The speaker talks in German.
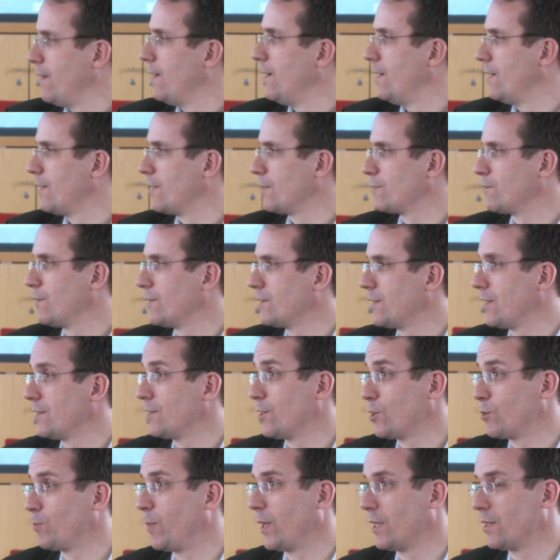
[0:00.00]
Äh, das war sehr,
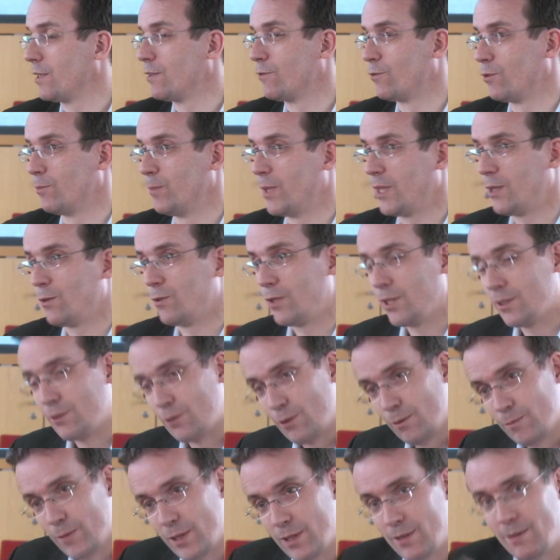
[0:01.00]
sehr spannend für mich. Und jetzt
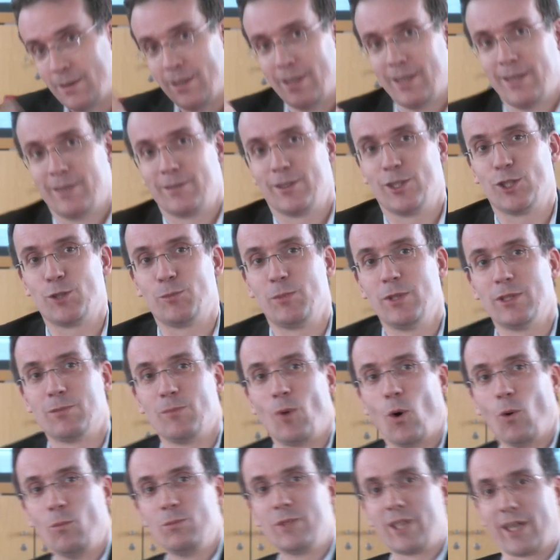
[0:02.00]
können wir den Spieß
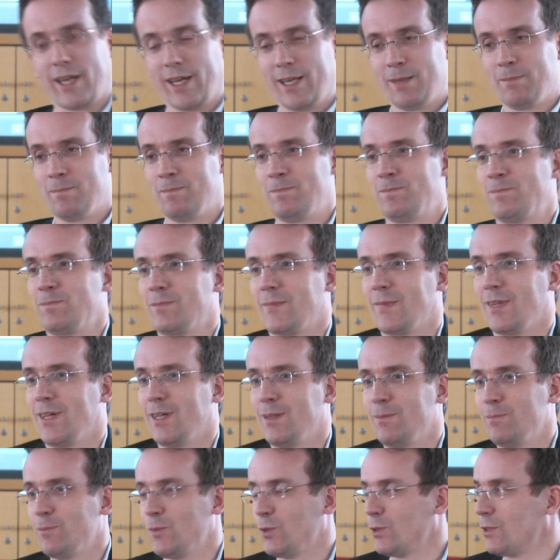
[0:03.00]
mal umdrehen
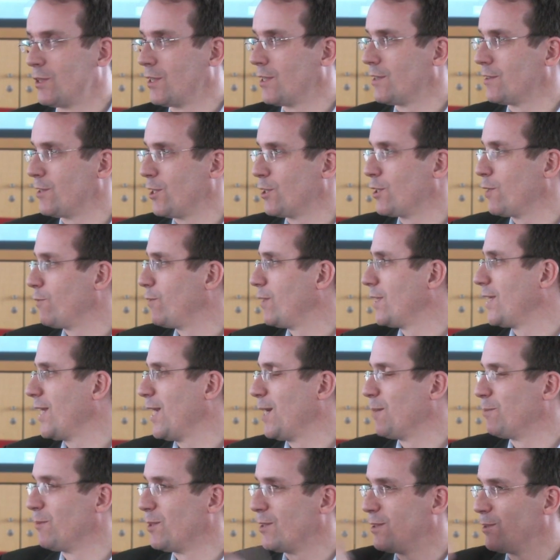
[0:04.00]
ähm, und die gesellschaftliche
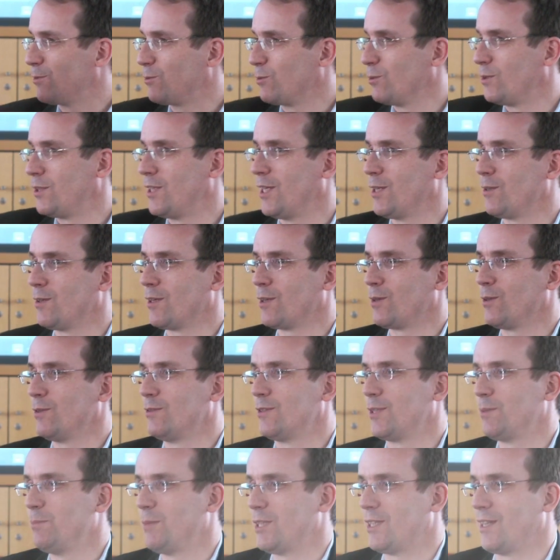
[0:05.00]
Ebene diskutieren. Dann können
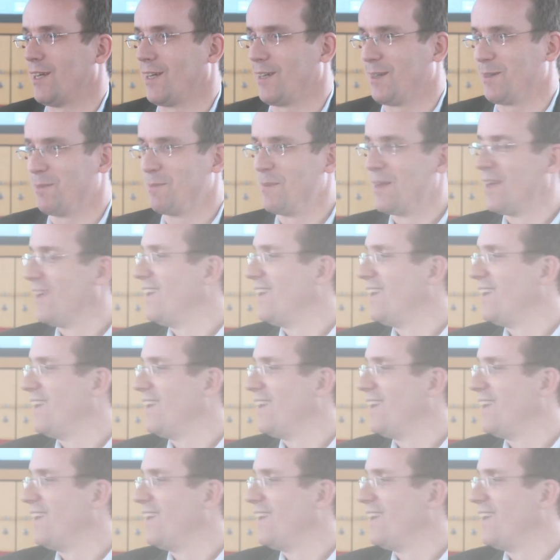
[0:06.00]
Sie mitdenken.